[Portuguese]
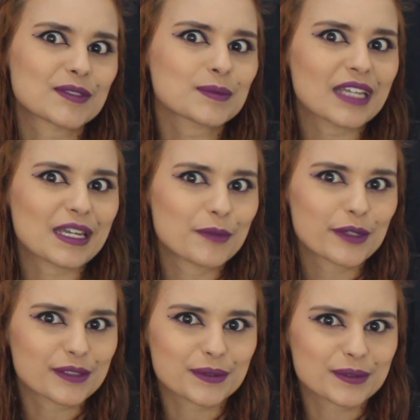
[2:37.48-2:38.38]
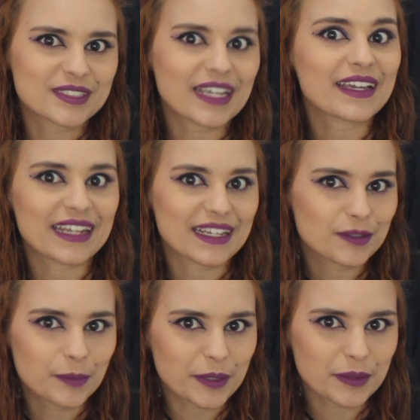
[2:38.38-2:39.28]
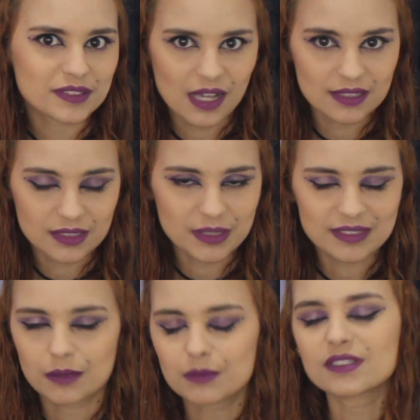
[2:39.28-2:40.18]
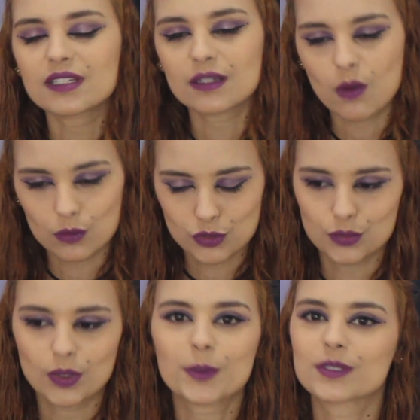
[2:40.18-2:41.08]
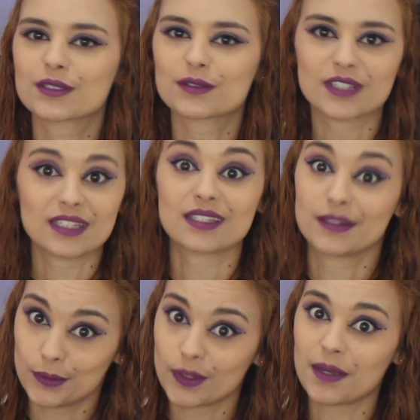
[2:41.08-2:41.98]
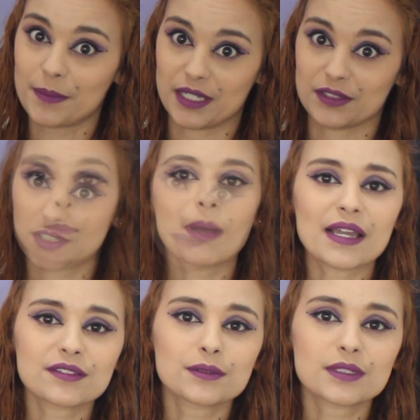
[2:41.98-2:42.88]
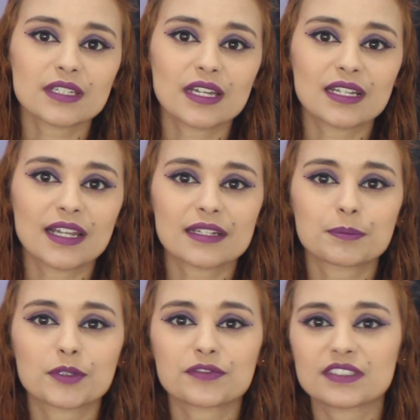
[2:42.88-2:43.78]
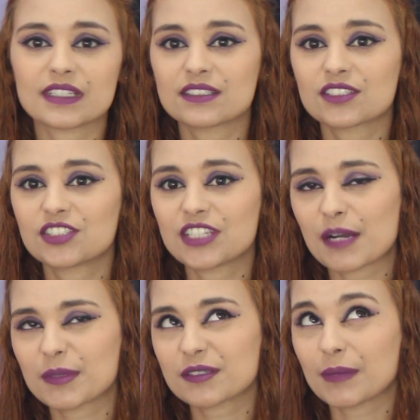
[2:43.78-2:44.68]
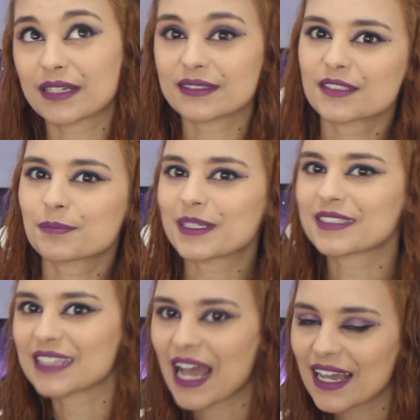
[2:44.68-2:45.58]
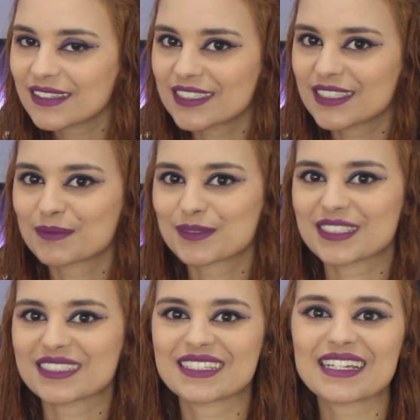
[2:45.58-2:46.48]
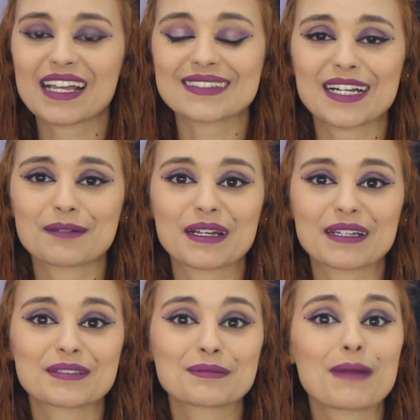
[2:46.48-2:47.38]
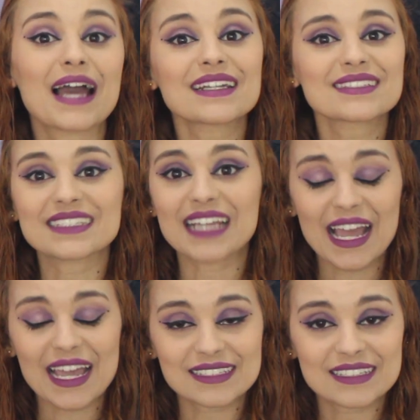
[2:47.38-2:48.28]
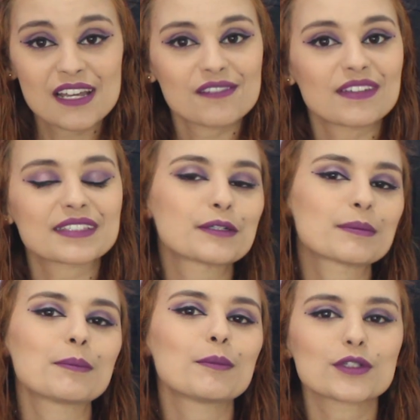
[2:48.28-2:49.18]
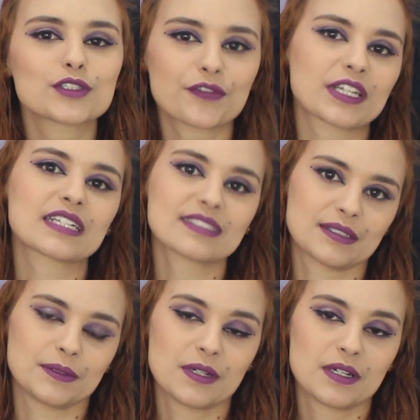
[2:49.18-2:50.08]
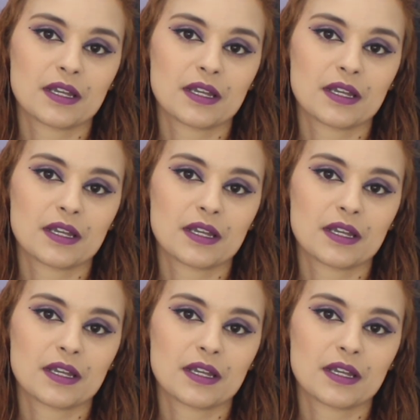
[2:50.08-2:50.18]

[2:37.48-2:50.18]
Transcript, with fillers: não tem muito segredo para usar as armas simples, ele continua podendo usar tranquilamente. Mas no que ele era proficiente de armas mais especiais, digamos assim, as armas marciais, vai ter uma modificação.